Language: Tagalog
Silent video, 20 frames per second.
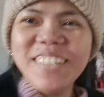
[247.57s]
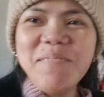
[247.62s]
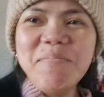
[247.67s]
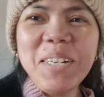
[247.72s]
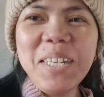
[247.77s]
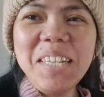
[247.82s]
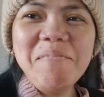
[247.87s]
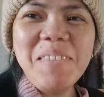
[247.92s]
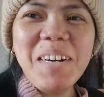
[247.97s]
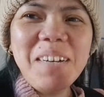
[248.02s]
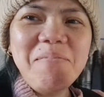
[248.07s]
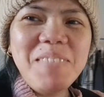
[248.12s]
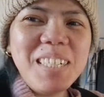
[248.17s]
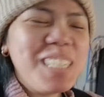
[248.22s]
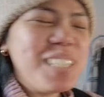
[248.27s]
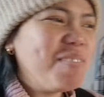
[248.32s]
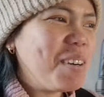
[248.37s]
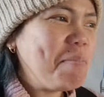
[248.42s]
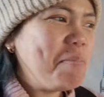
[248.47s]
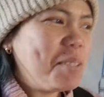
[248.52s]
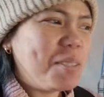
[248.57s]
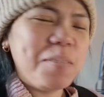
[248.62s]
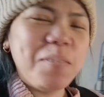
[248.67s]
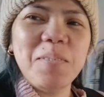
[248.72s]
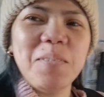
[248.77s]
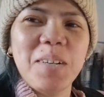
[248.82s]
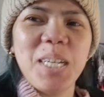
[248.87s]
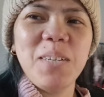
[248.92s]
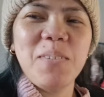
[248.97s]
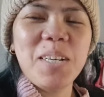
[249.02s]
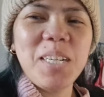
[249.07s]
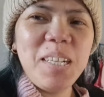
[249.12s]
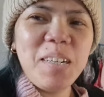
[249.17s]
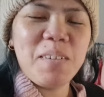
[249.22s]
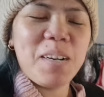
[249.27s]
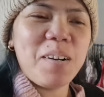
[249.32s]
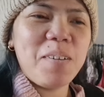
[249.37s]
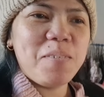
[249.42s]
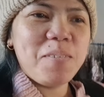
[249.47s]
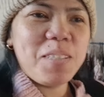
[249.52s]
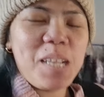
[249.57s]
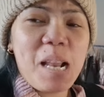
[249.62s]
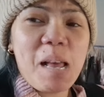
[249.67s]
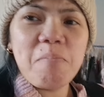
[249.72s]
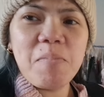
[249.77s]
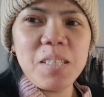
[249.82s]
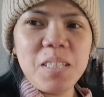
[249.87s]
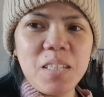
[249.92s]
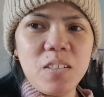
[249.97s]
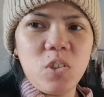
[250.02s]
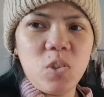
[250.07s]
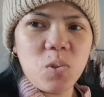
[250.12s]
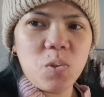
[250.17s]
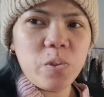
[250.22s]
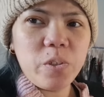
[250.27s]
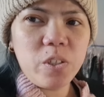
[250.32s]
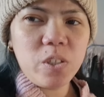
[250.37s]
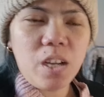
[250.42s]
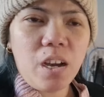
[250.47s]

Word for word: Good morning mga Peshwap. So, okay-okay na ako. Salamat sa Diyos.